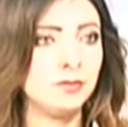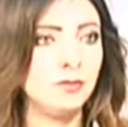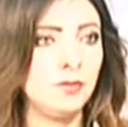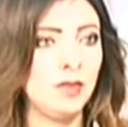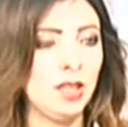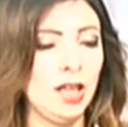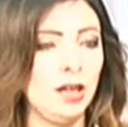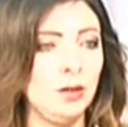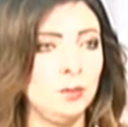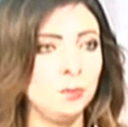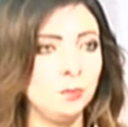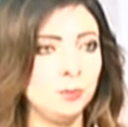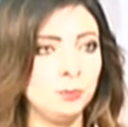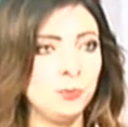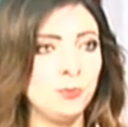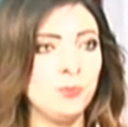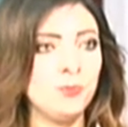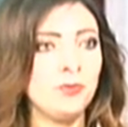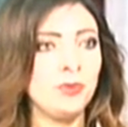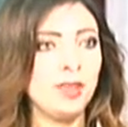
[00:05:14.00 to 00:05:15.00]
نعم
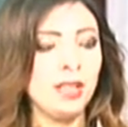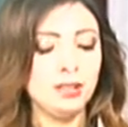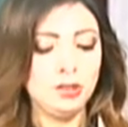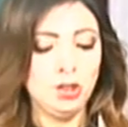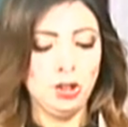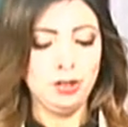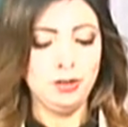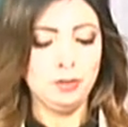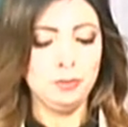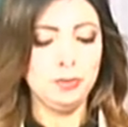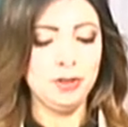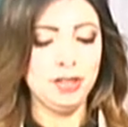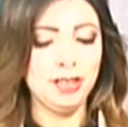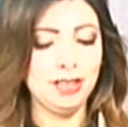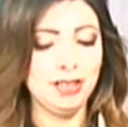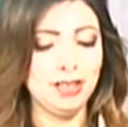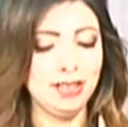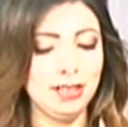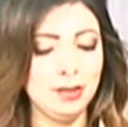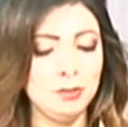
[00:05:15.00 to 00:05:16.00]
طيب
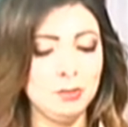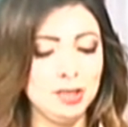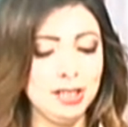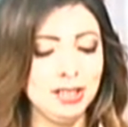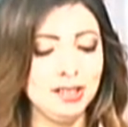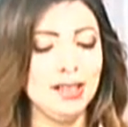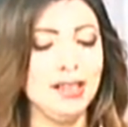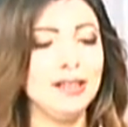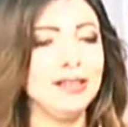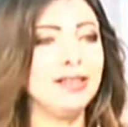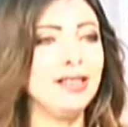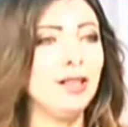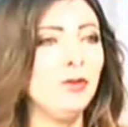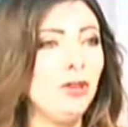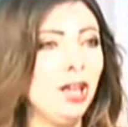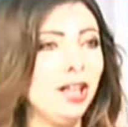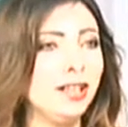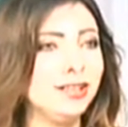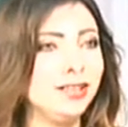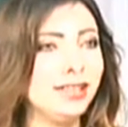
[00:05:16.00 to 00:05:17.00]
من
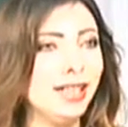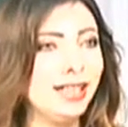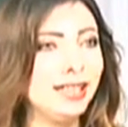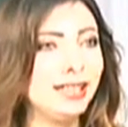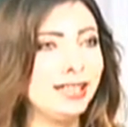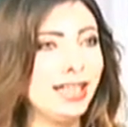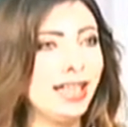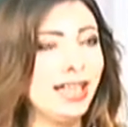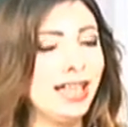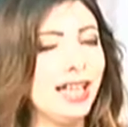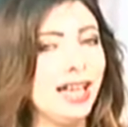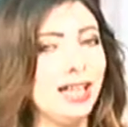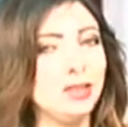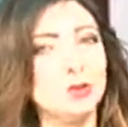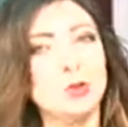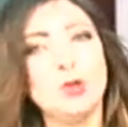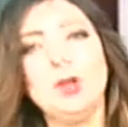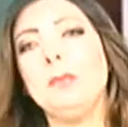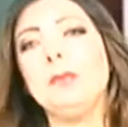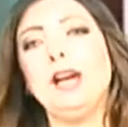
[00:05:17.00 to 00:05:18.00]
الصفحة الثالثة
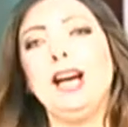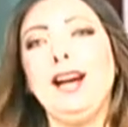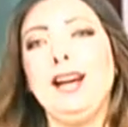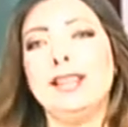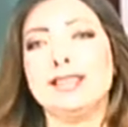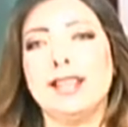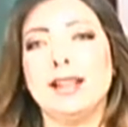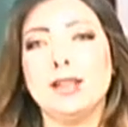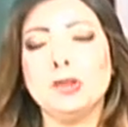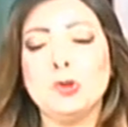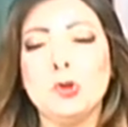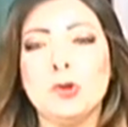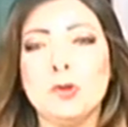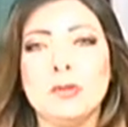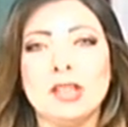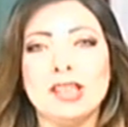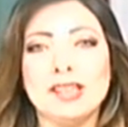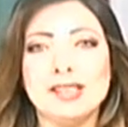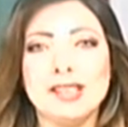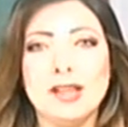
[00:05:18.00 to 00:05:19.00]
هنروح مع
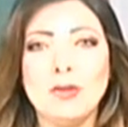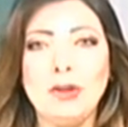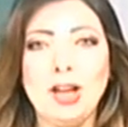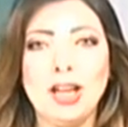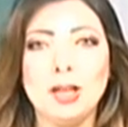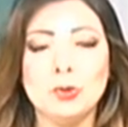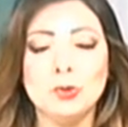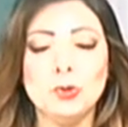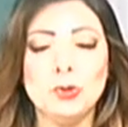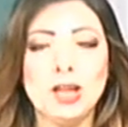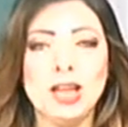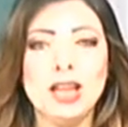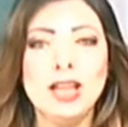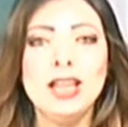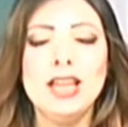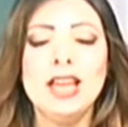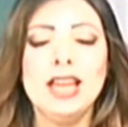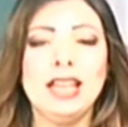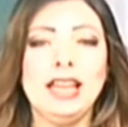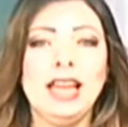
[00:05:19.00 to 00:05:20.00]
حضراتكم للصفحة الأولى
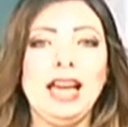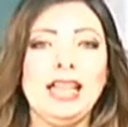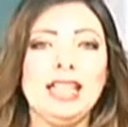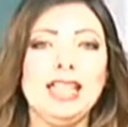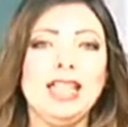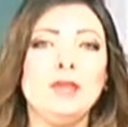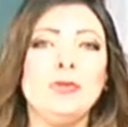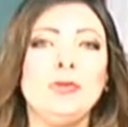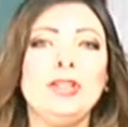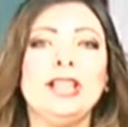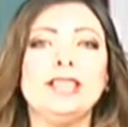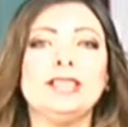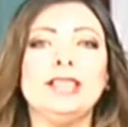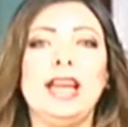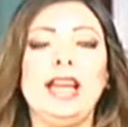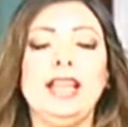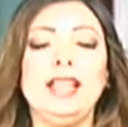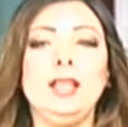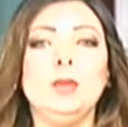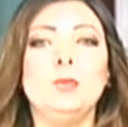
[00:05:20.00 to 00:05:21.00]
الحقيقة فيها
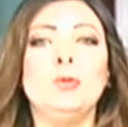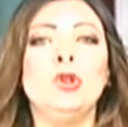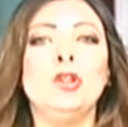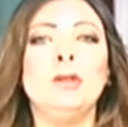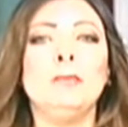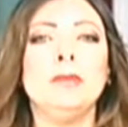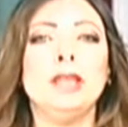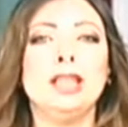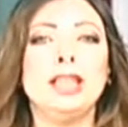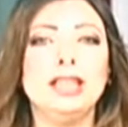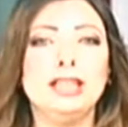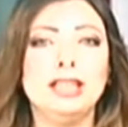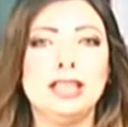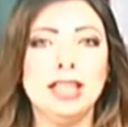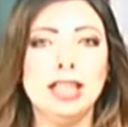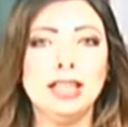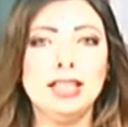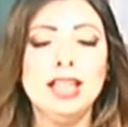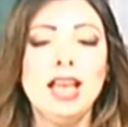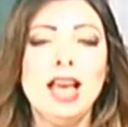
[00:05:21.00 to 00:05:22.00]
تحقيق مهم
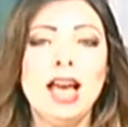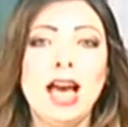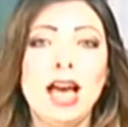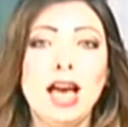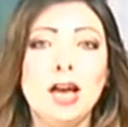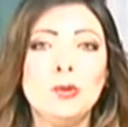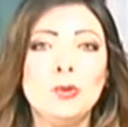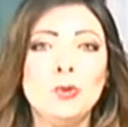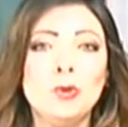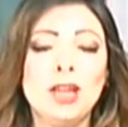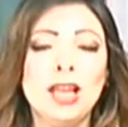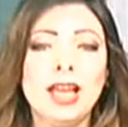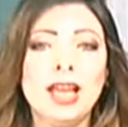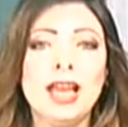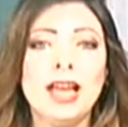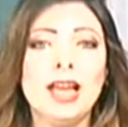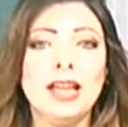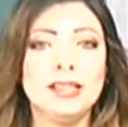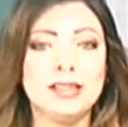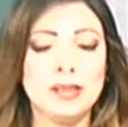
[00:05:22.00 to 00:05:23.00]
جدا حول
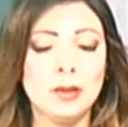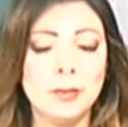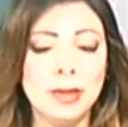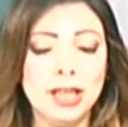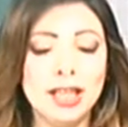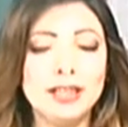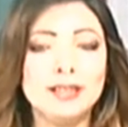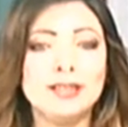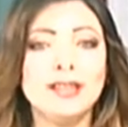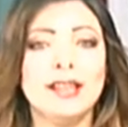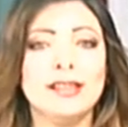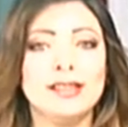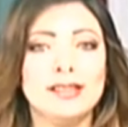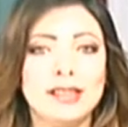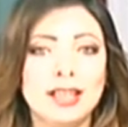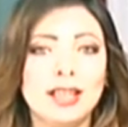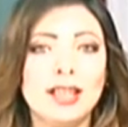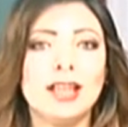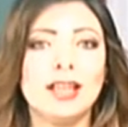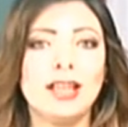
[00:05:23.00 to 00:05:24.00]
أزمات
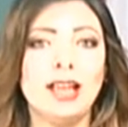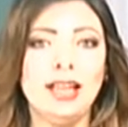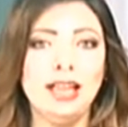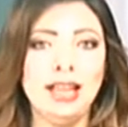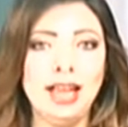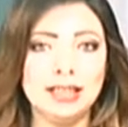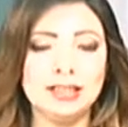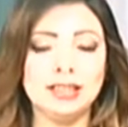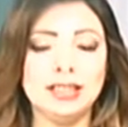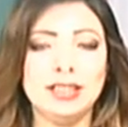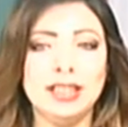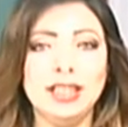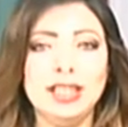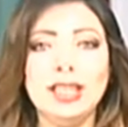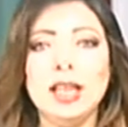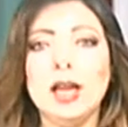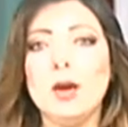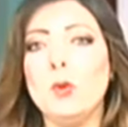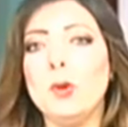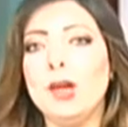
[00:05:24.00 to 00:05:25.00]
السكك
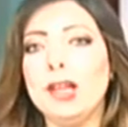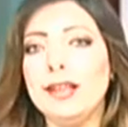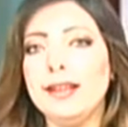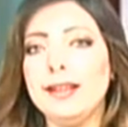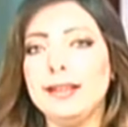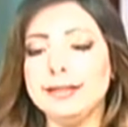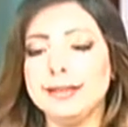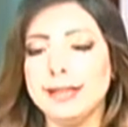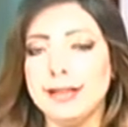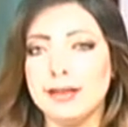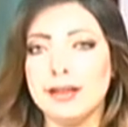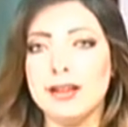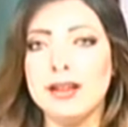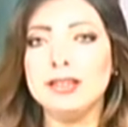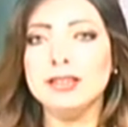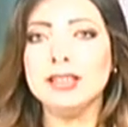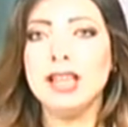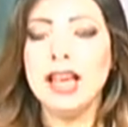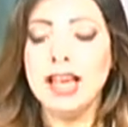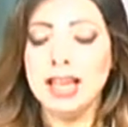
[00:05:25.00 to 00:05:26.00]
الحديدية
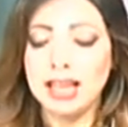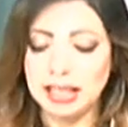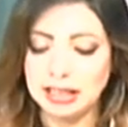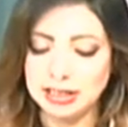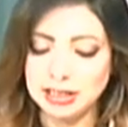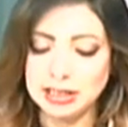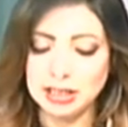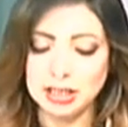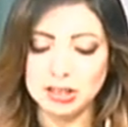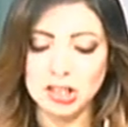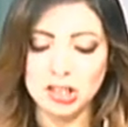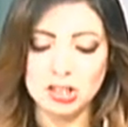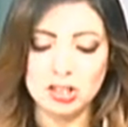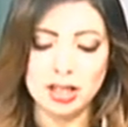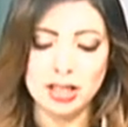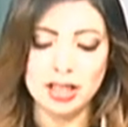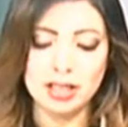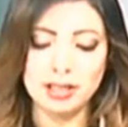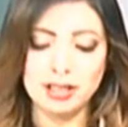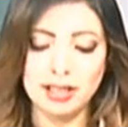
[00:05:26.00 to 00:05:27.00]
والقطارات خلينا نقرأ
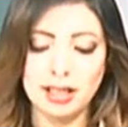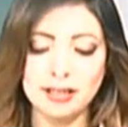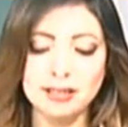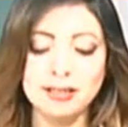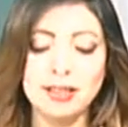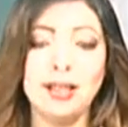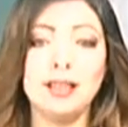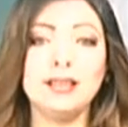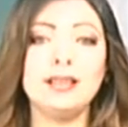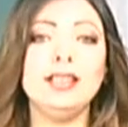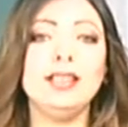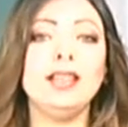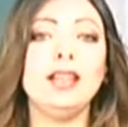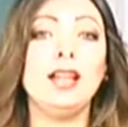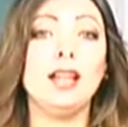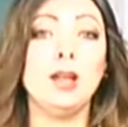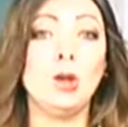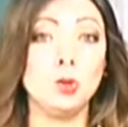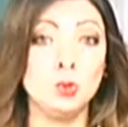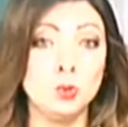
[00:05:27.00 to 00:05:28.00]
هذا
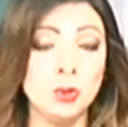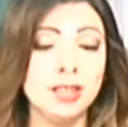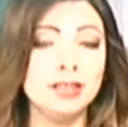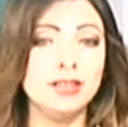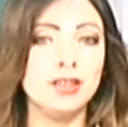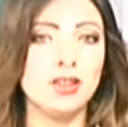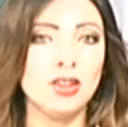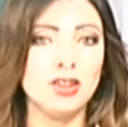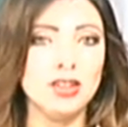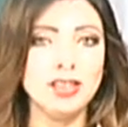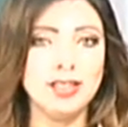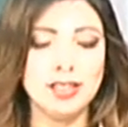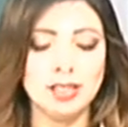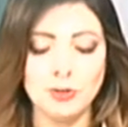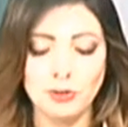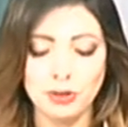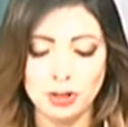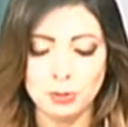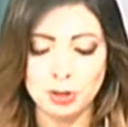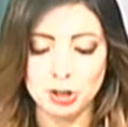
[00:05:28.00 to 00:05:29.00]
التحقيق العنوان
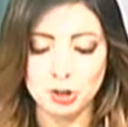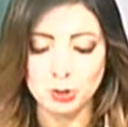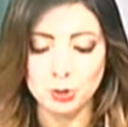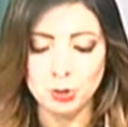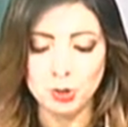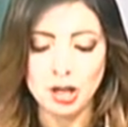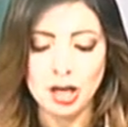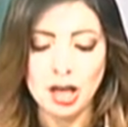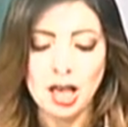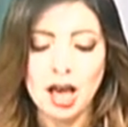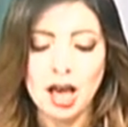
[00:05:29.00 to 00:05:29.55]
الرئيسي فيه بيقول